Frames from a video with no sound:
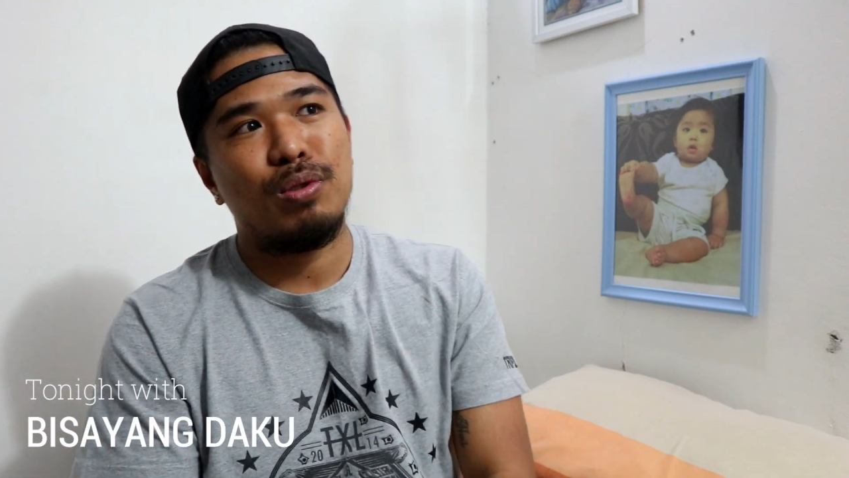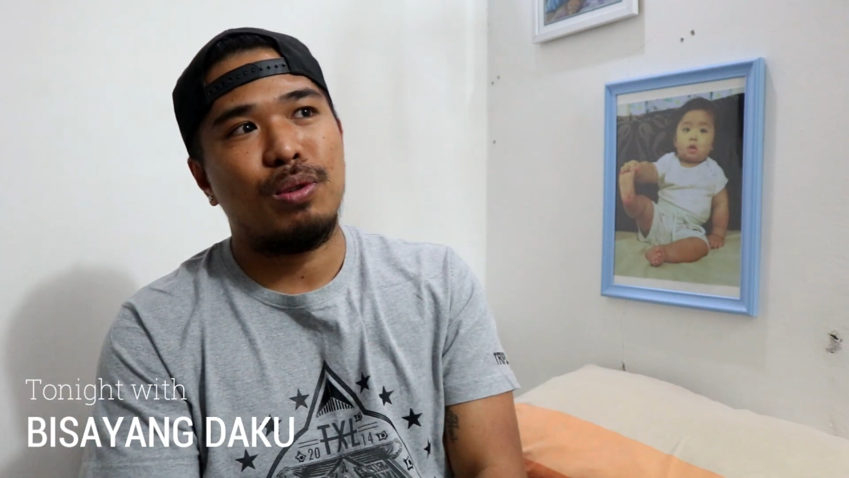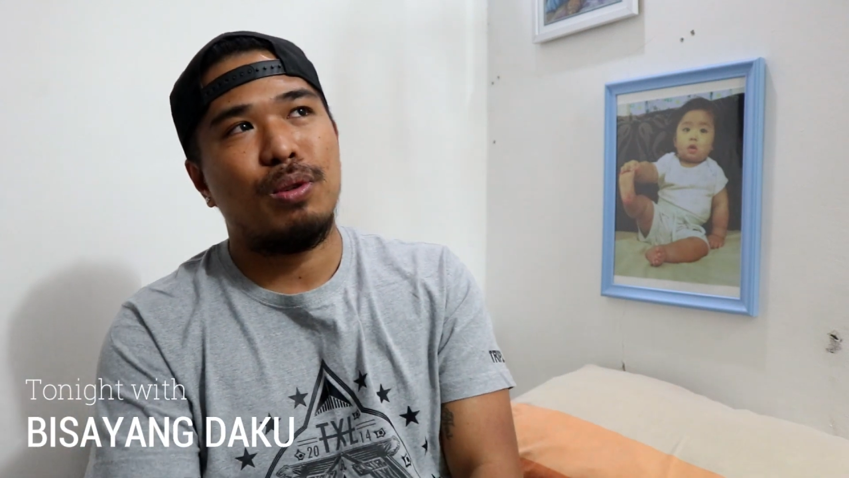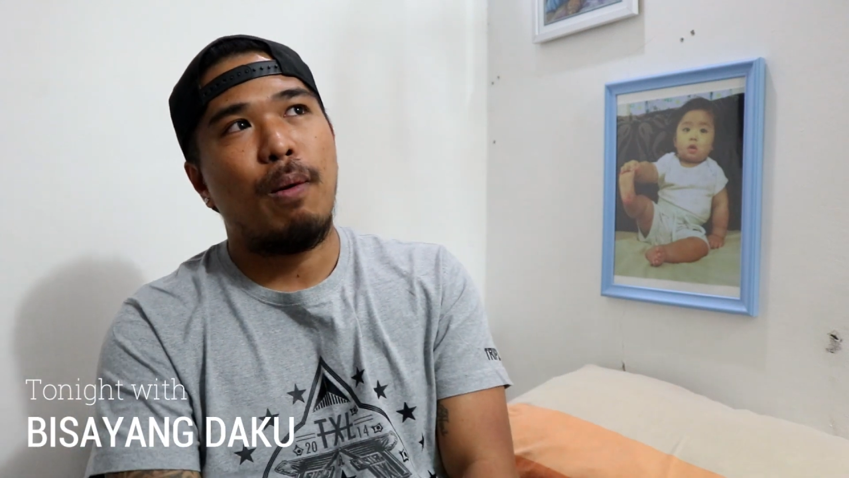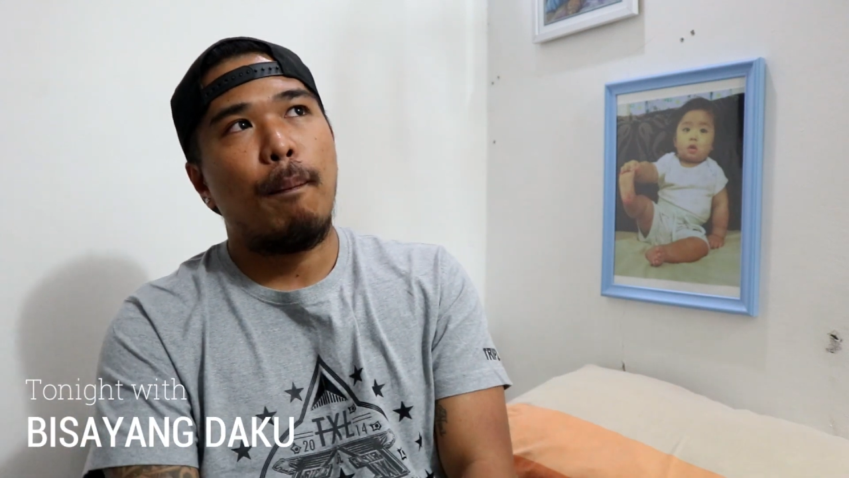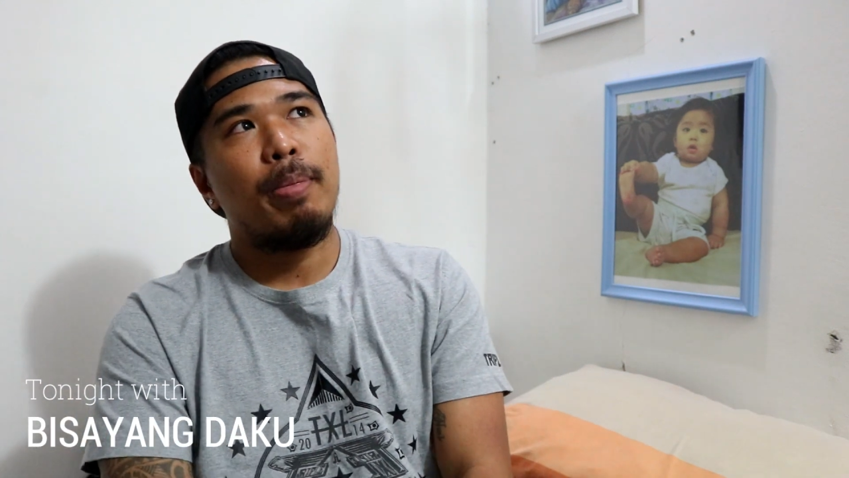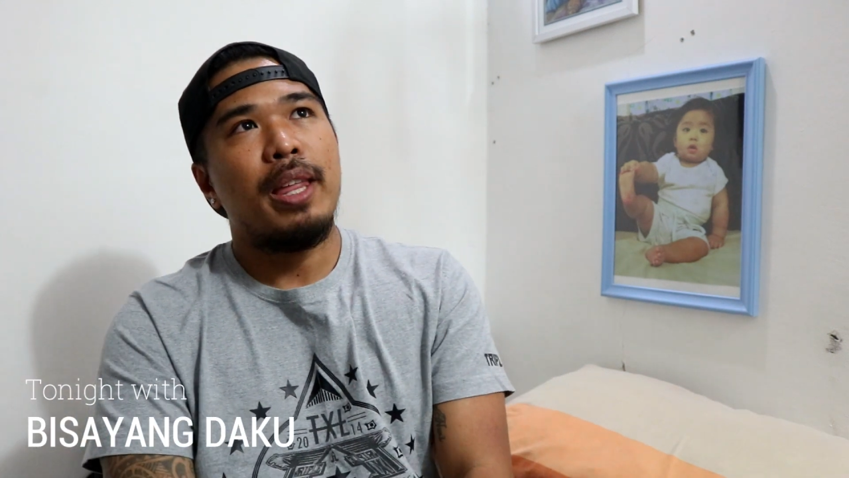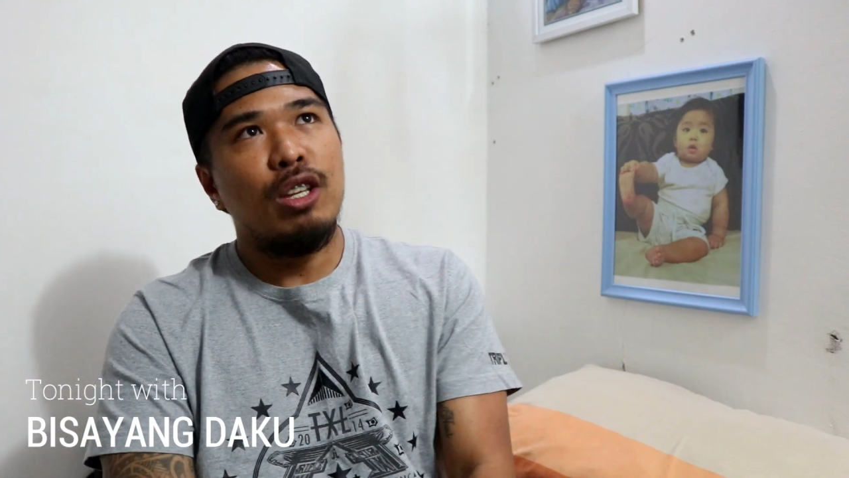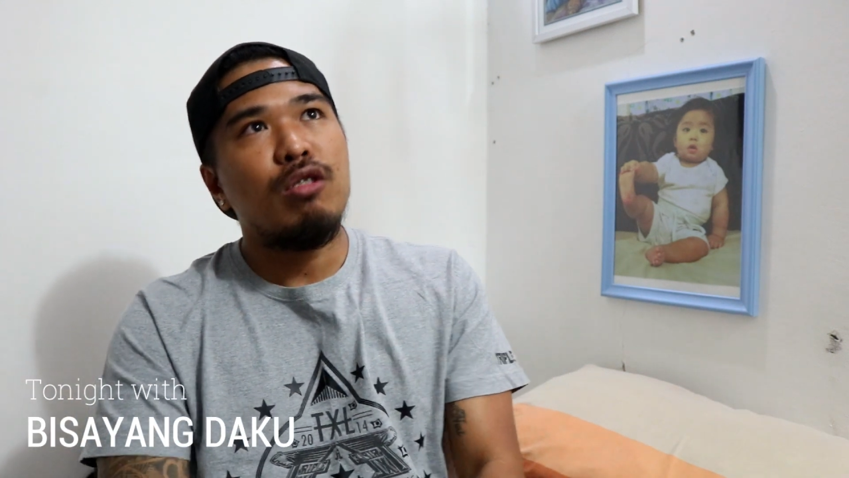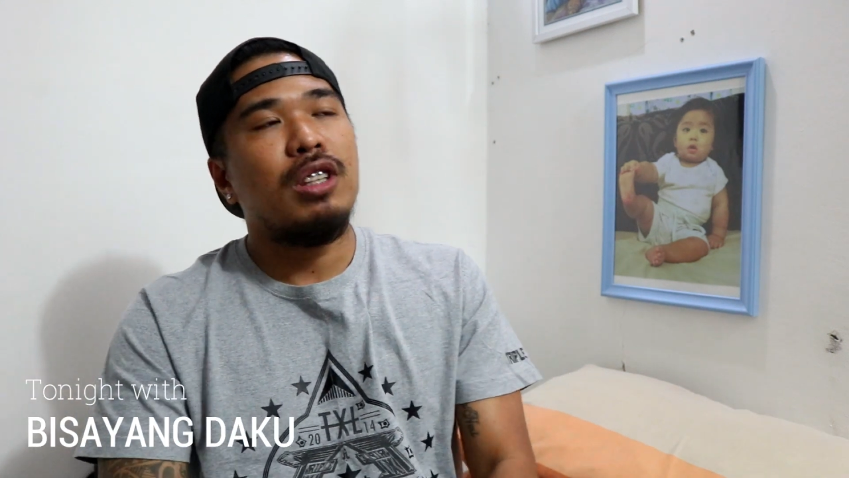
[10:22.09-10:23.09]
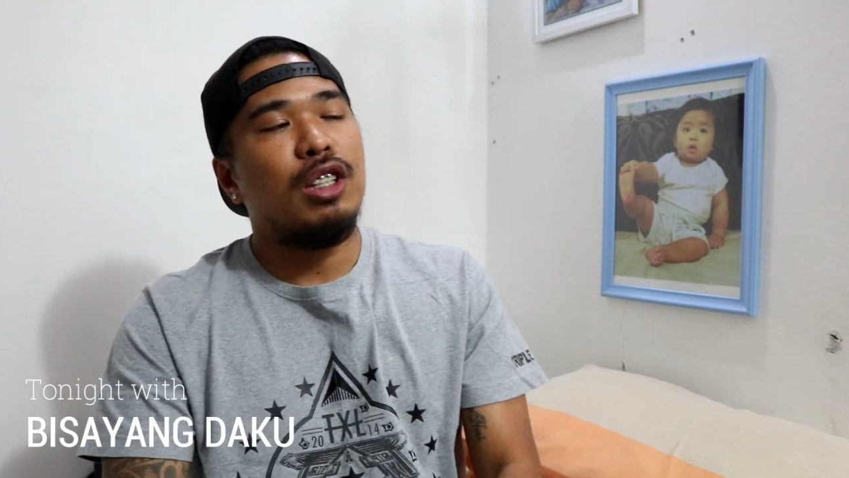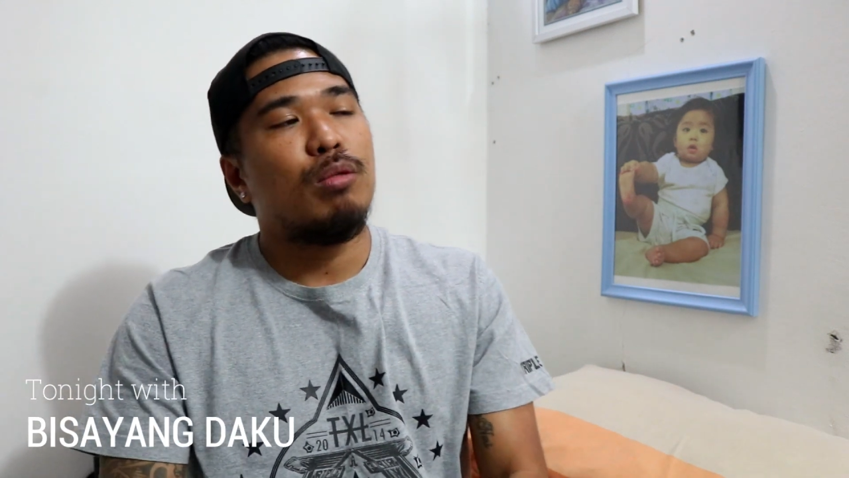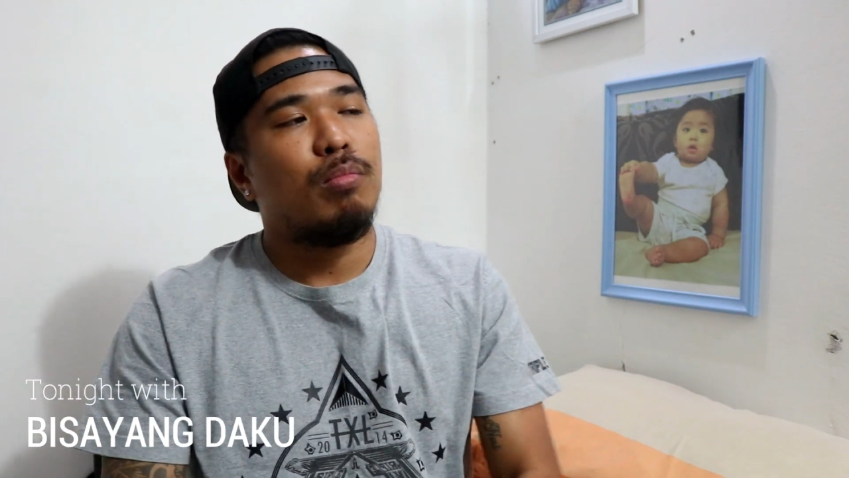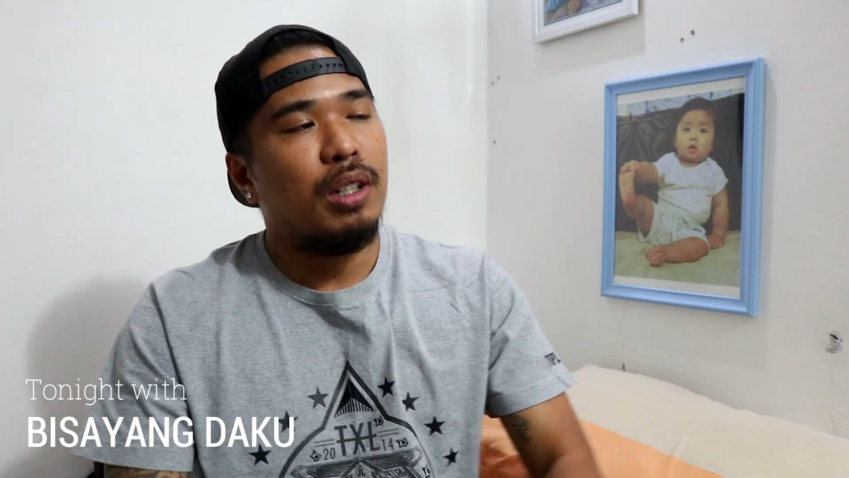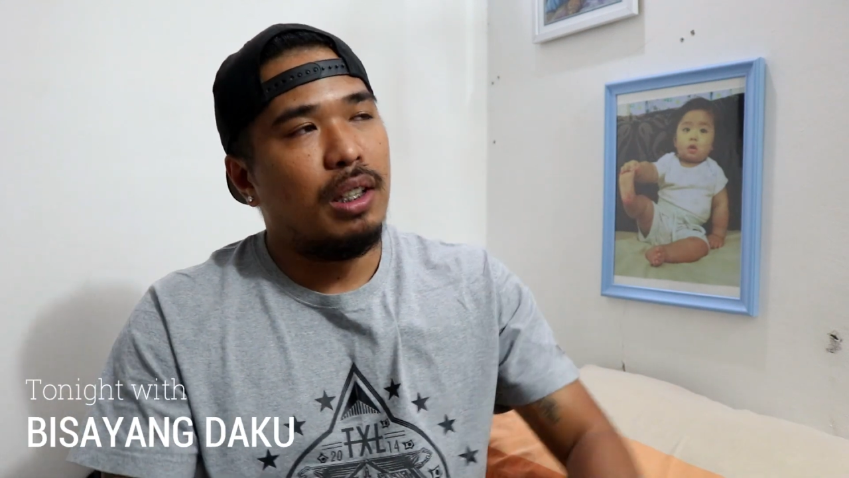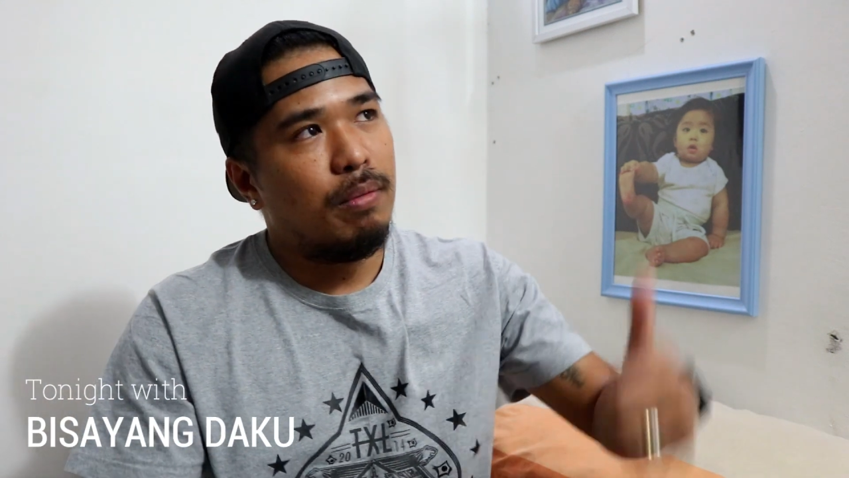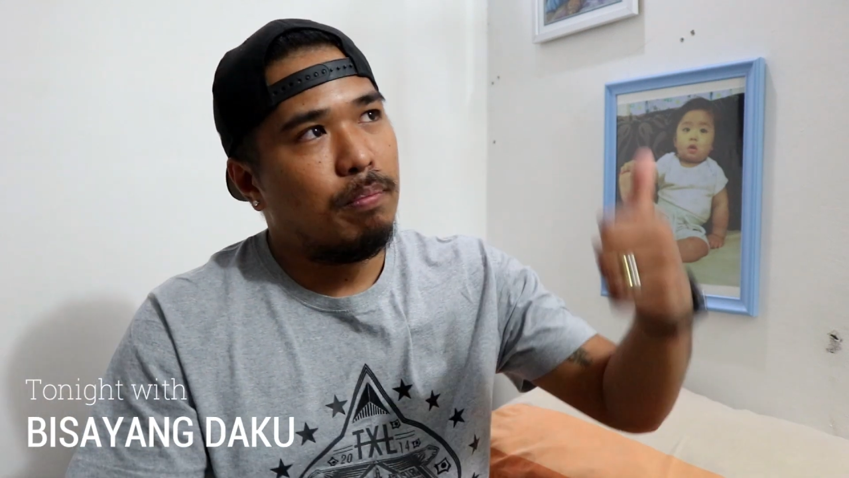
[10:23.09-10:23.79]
So, yun Tito Boy,